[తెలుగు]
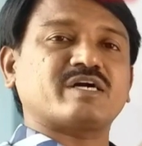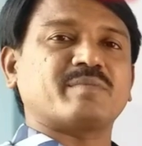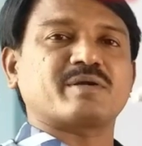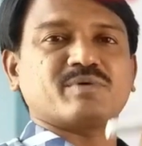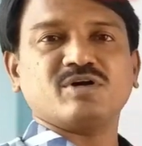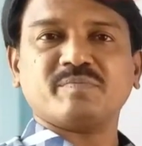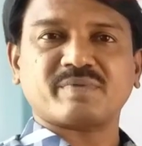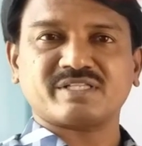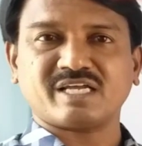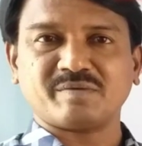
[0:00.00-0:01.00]
గమనంలో
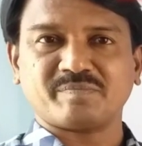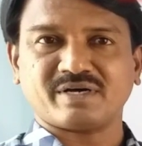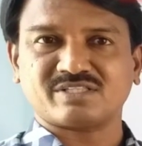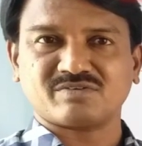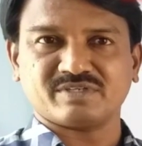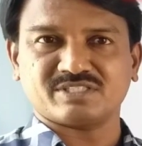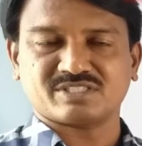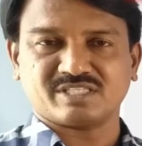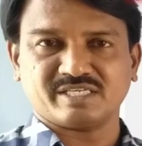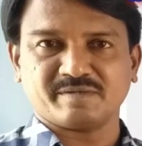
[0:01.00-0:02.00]
ప్రధాన పాత్ర
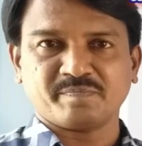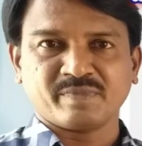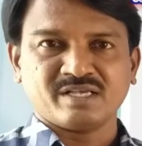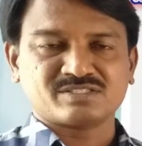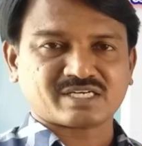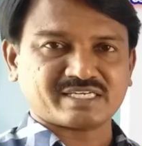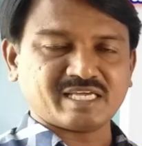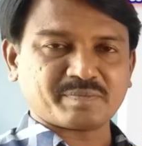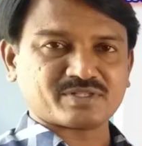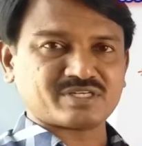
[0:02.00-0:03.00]
వహిస్తుంది సో అక్కడ
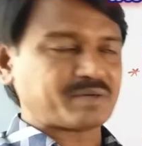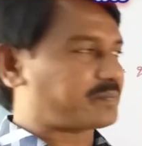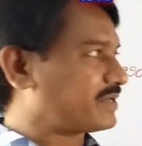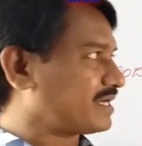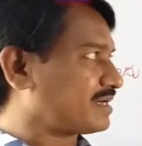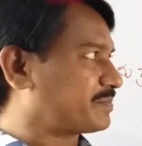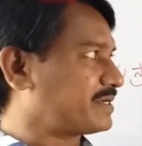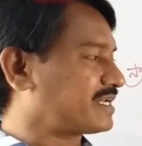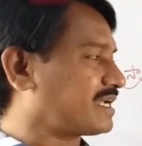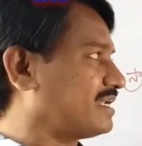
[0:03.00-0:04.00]
ఏర్పడుతున్న పీడ
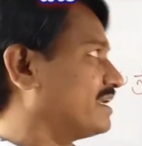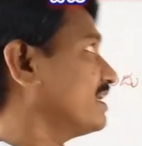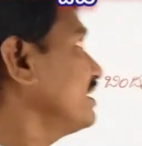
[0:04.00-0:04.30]
పీడనాన్నే